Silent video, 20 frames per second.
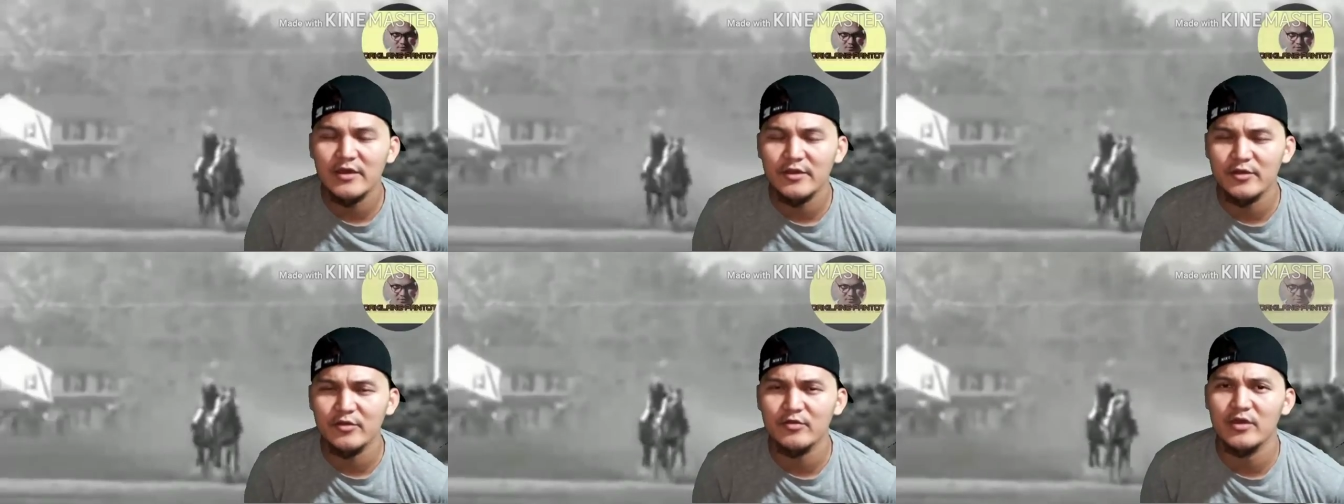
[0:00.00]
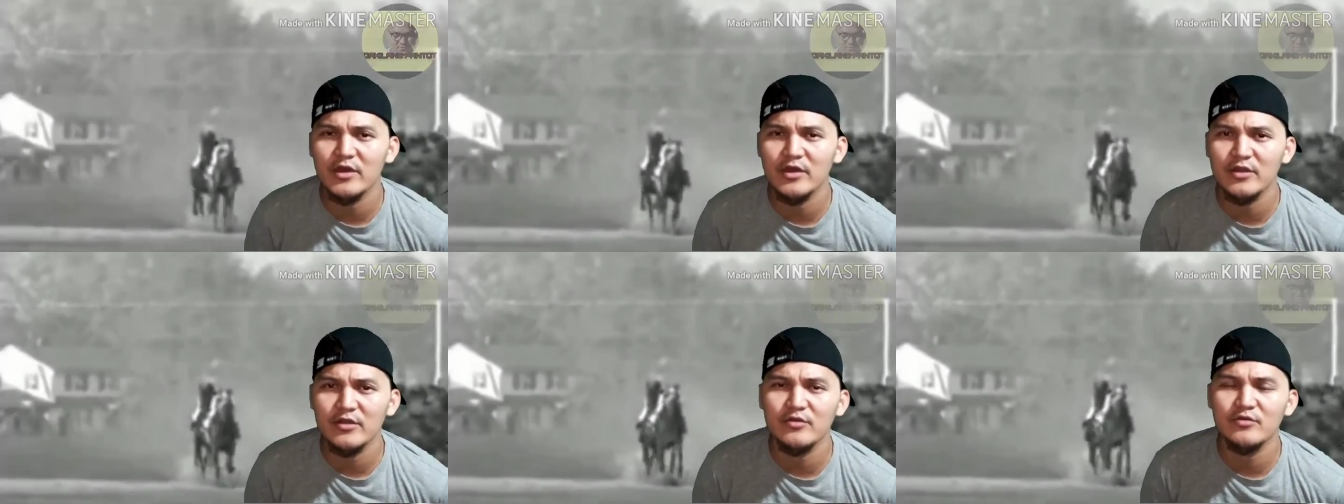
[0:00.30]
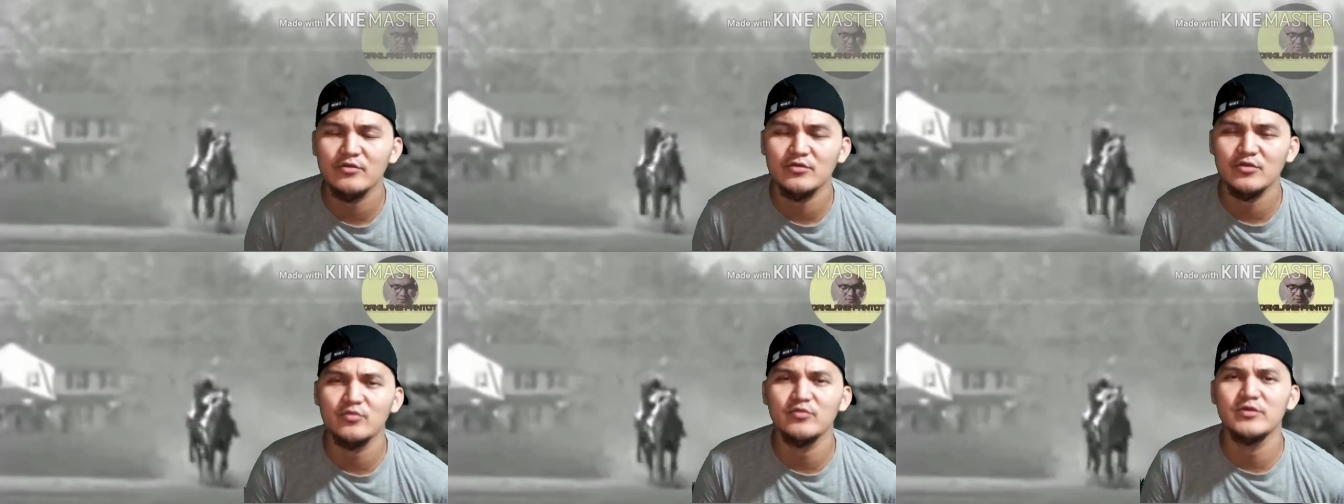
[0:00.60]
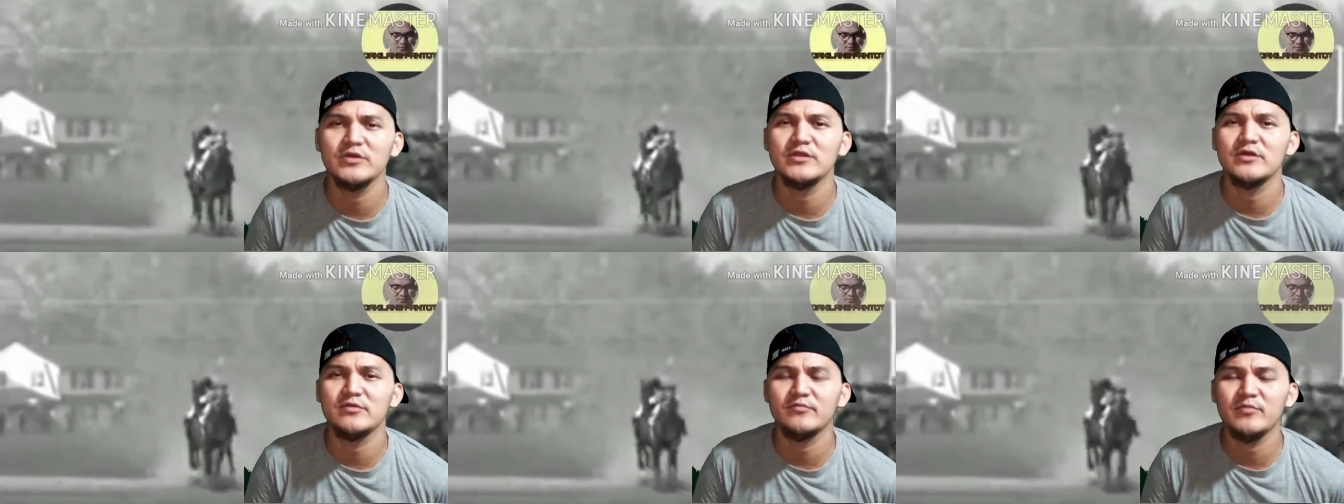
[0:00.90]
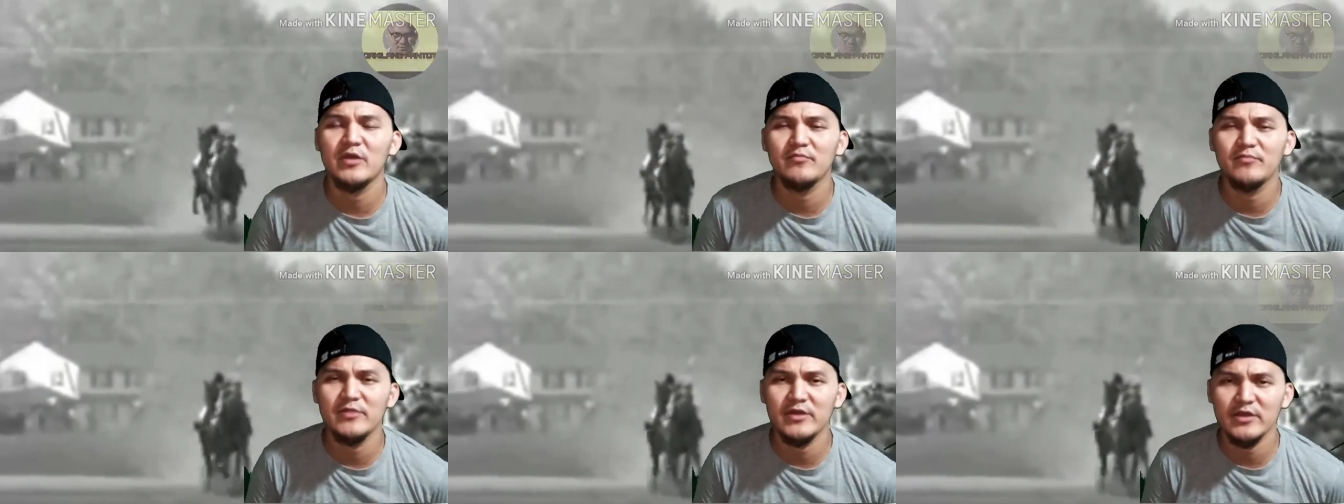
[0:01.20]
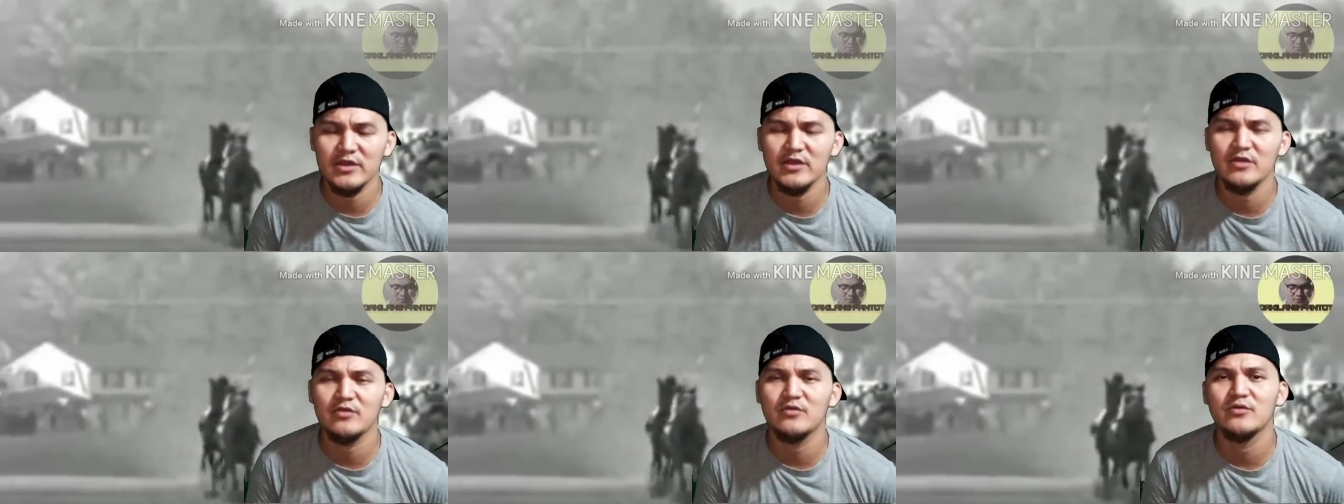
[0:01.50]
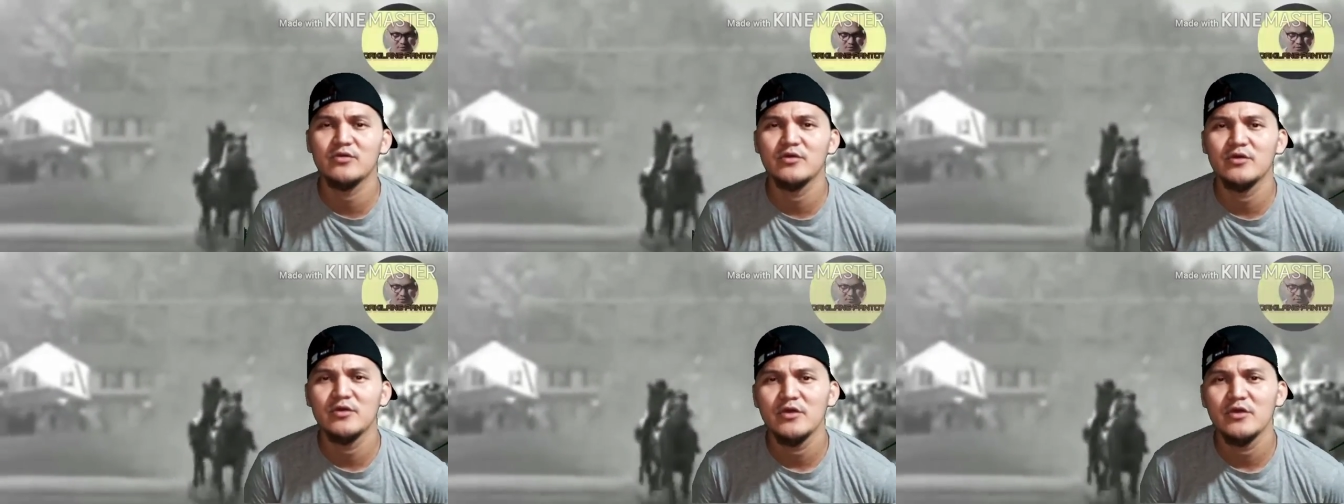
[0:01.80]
araw-araw tuwing nagbablog ako.